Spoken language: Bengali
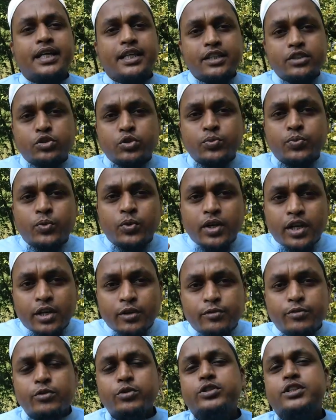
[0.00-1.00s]
ইসুপগুলোর
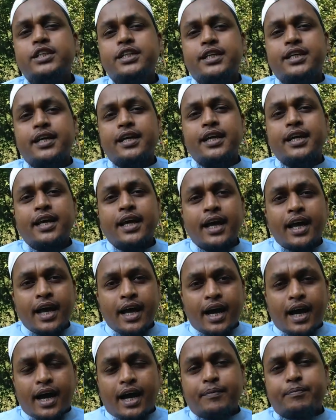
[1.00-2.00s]
ভুসি খেয়ে
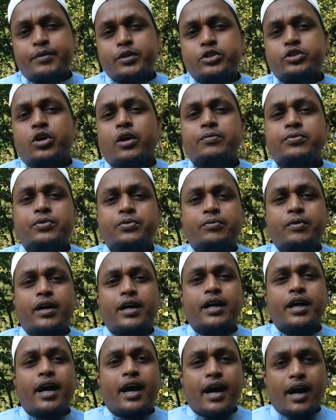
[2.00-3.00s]
আপনি সব সময়